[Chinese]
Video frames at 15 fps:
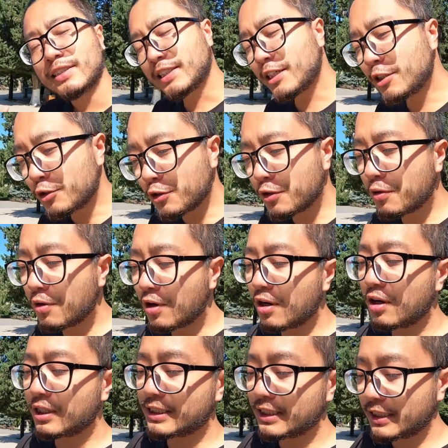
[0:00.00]
正如
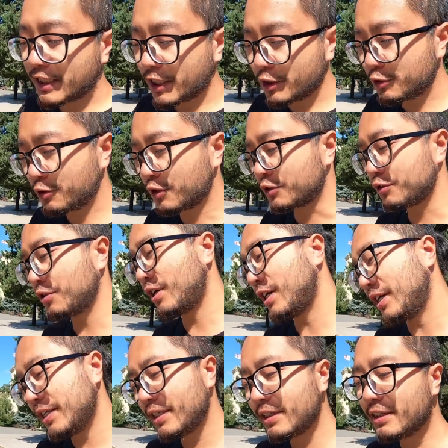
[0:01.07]
我之前所说，